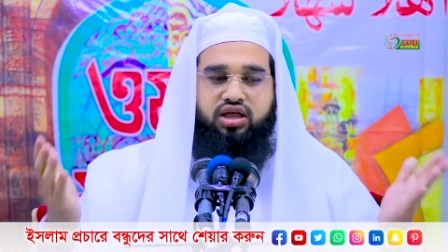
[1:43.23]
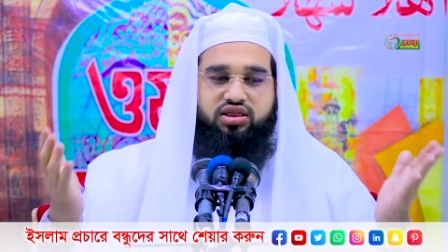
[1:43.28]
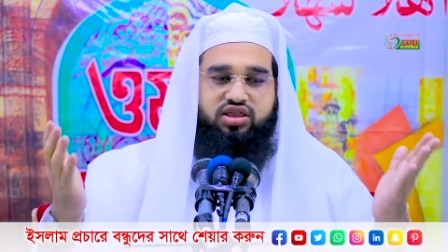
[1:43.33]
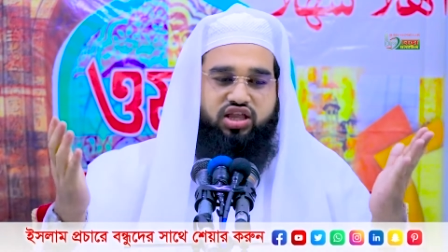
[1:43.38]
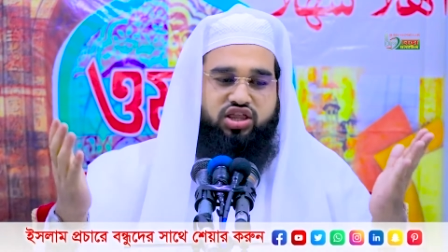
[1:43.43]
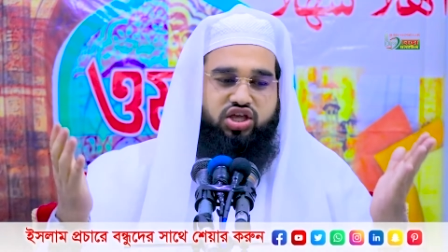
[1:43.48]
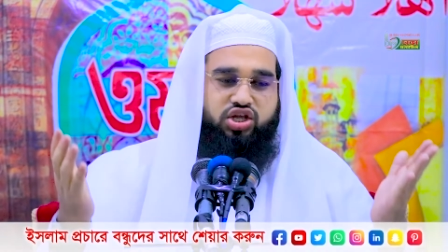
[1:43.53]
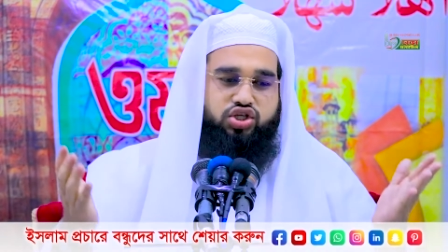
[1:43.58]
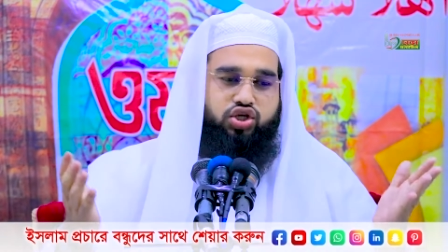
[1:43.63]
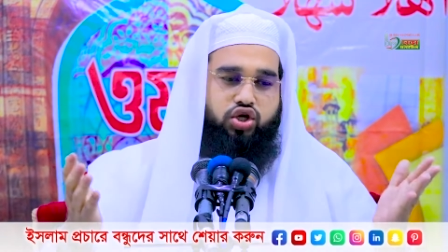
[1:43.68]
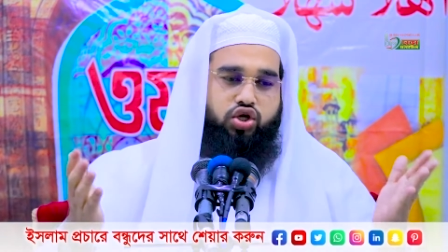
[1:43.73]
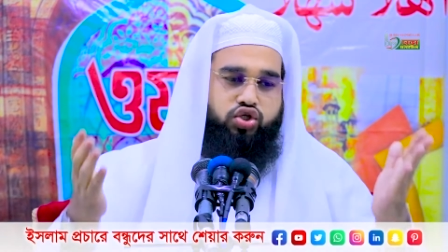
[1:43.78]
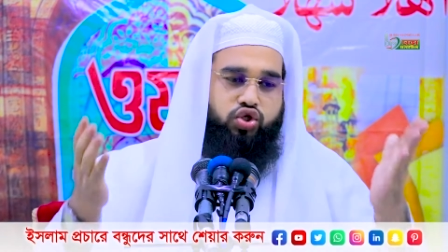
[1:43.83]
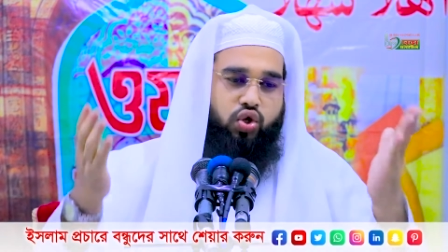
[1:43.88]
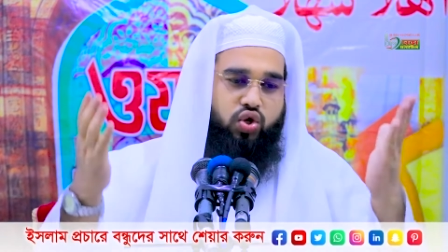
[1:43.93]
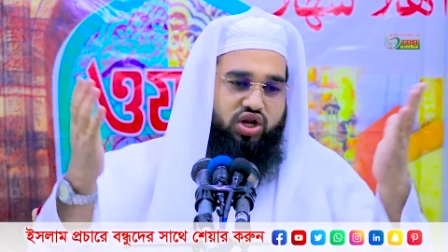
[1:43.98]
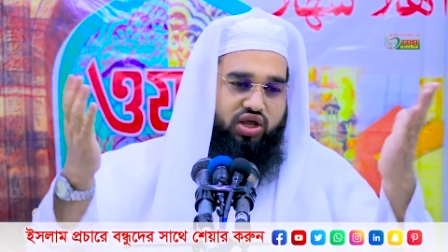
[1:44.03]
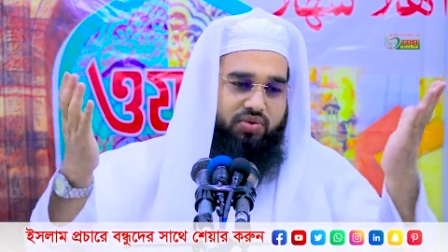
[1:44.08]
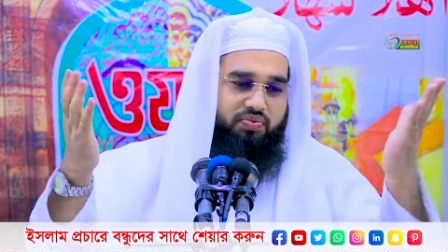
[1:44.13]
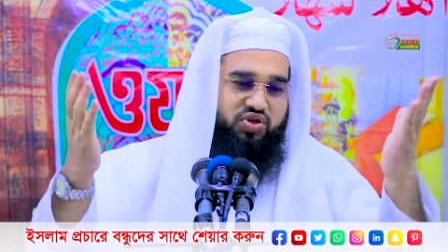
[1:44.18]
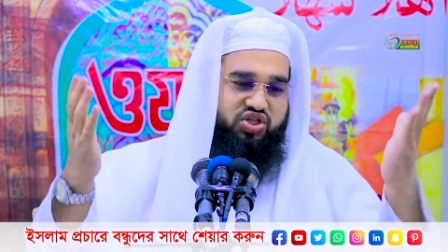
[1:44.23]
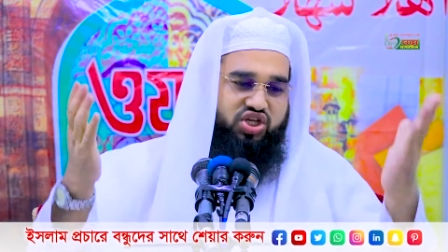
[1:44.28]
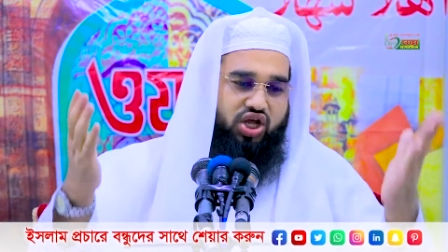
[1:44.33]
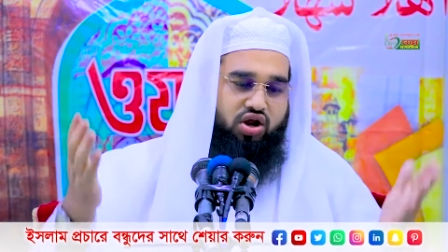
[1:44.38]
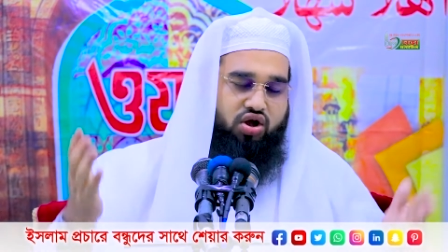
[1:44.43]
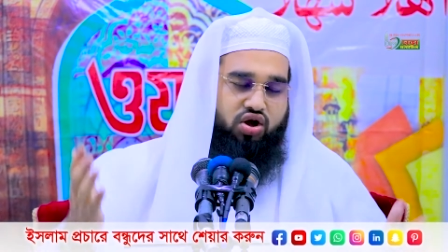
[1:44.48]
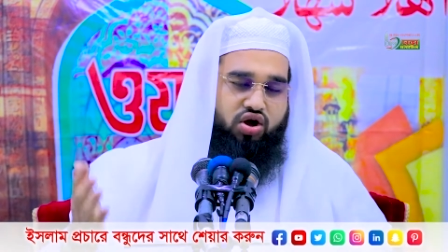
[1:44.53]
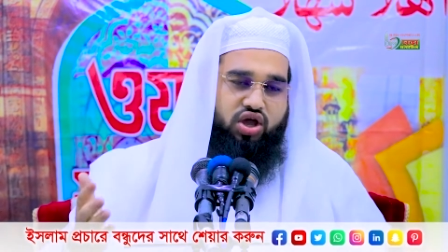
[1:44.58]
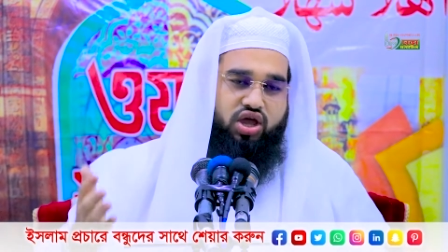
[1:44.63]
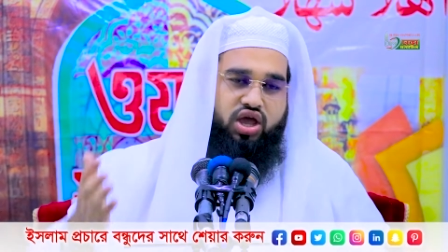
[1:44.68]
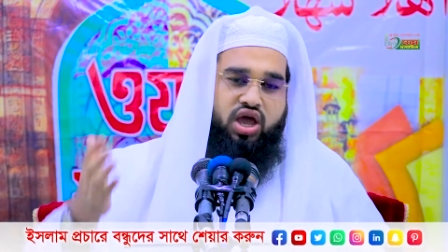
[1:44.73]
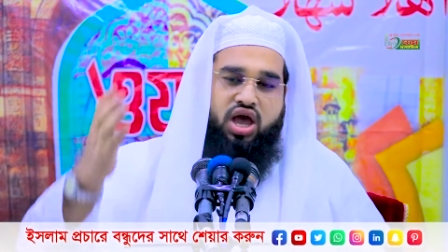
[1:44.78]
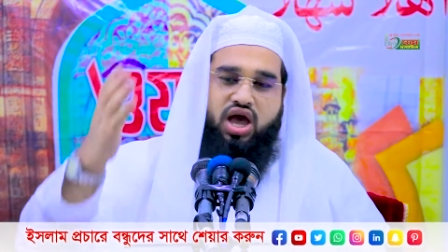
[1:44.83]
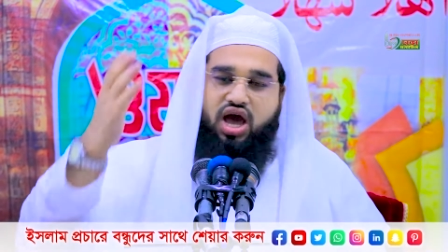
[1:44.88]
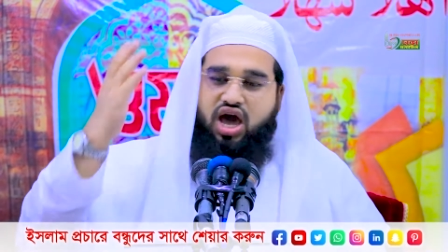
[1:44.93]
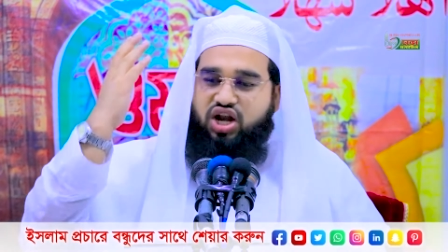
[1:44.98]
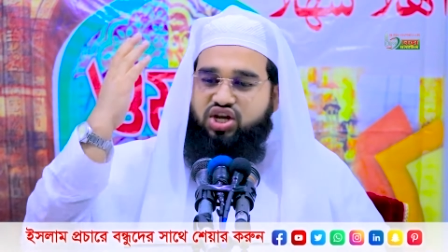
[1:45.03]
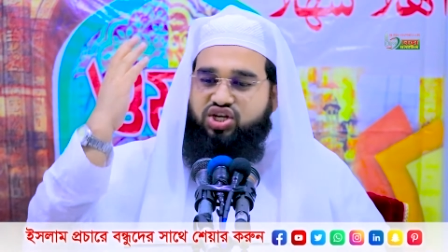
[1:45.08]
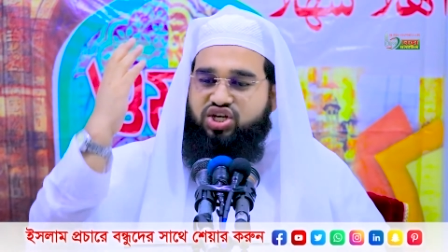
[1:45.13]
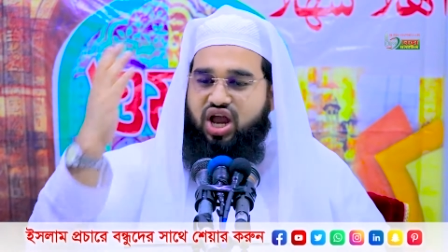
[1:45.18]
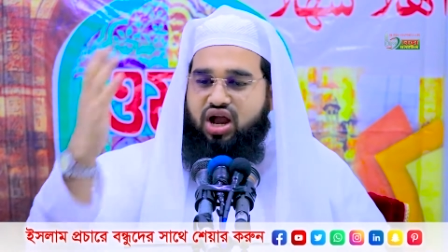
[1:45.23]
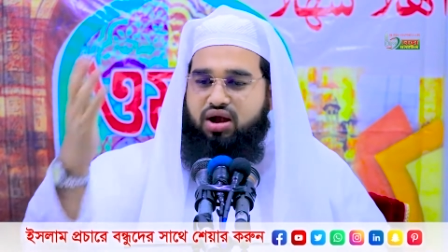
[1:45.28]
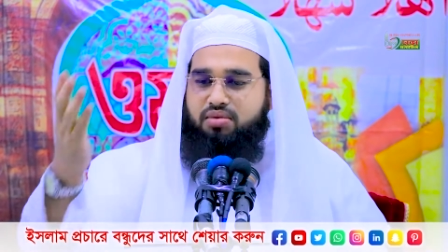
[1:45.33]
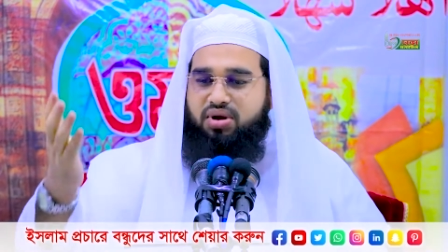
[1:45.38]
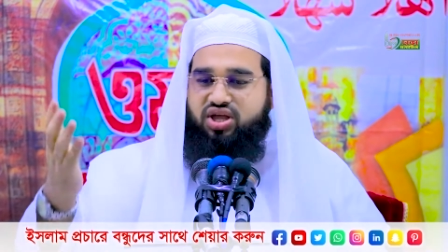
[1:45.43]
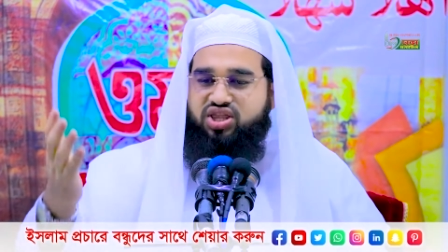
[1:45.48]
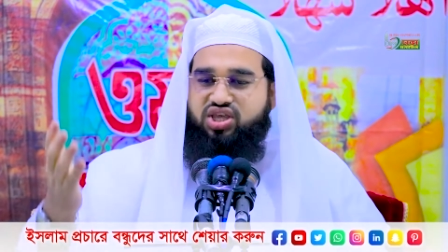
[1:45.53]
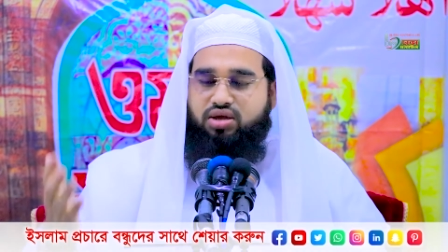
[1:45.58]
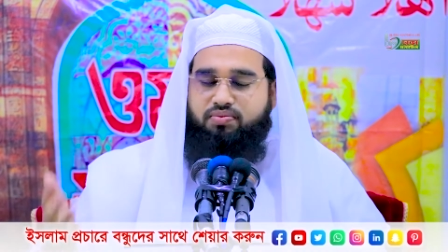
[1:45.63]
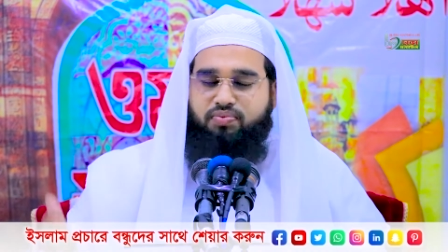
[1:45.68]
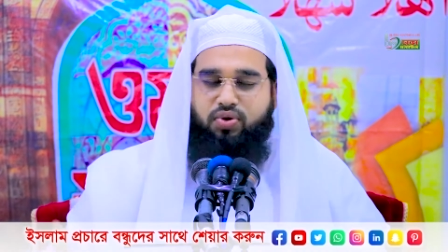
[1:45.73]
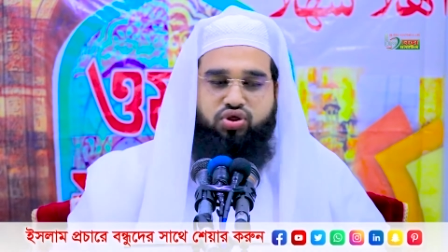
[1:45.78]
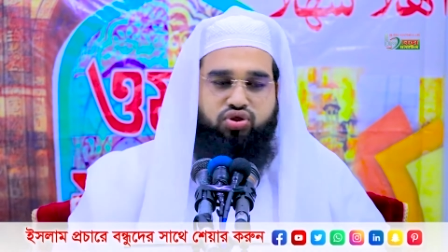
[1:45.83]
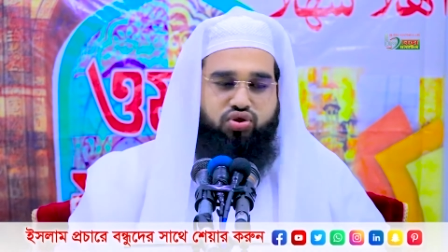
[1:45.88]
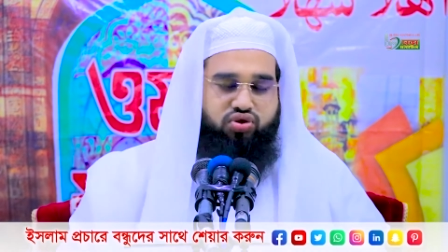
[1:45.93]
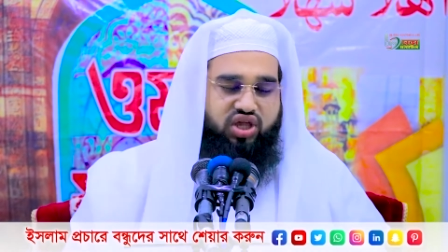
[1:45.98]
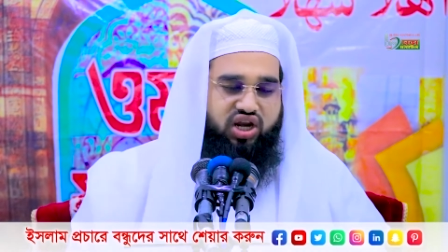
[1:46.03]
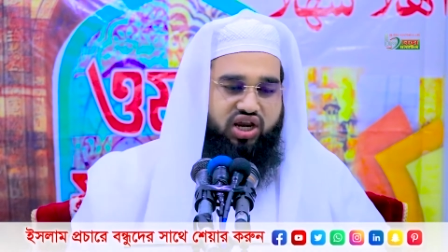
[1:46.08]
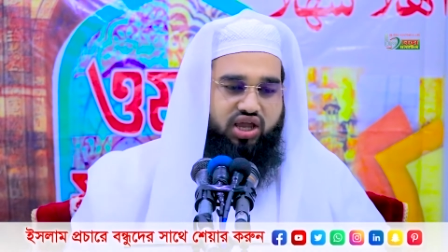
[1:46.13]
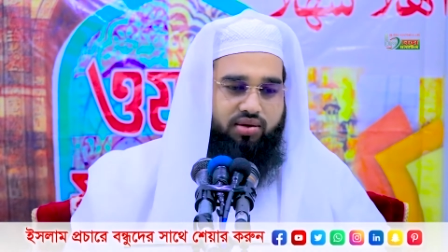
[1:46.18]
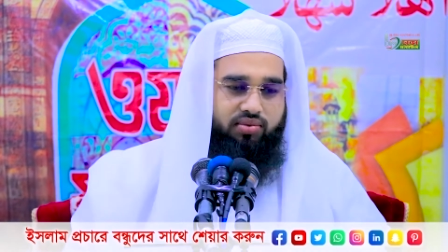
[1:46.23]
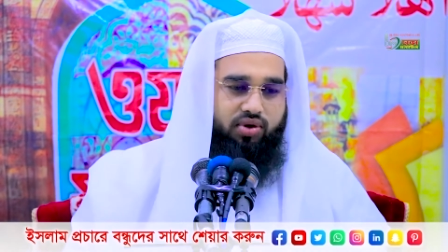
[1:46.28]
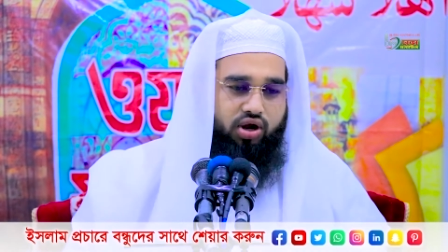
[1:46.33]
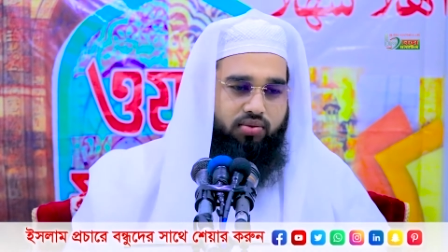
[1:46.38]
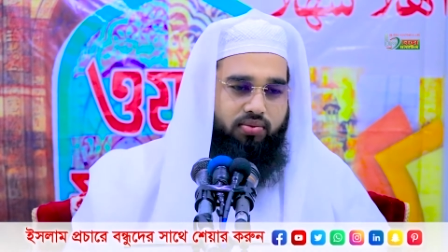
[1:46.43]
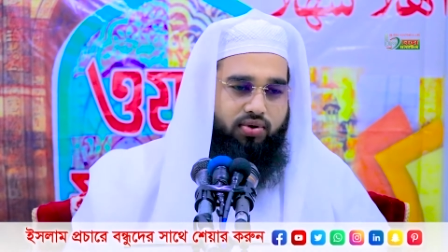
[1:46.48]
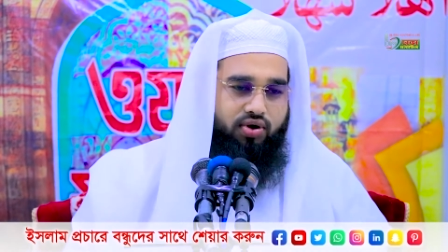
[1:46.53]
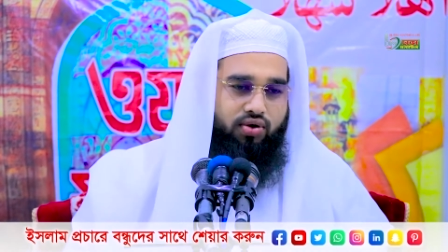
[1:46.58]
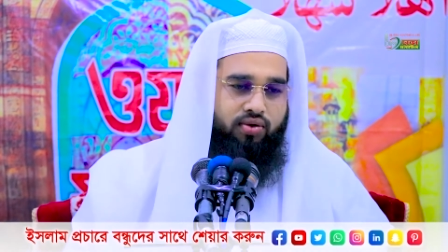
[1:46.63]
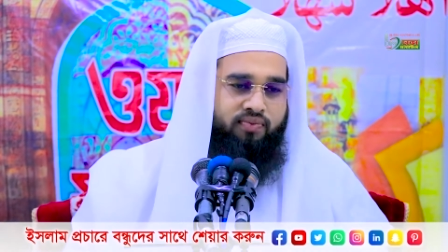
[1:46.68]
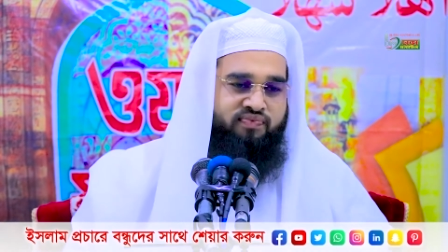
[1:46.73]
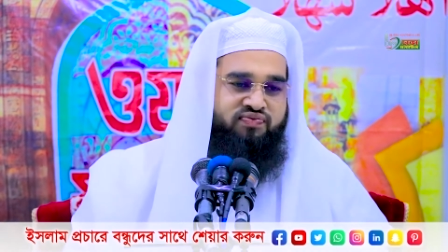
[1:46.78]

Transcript: তাদের যেন সঠিক বিচার হয় আর সাংবাদিক বন্ধুদেরকে বলবো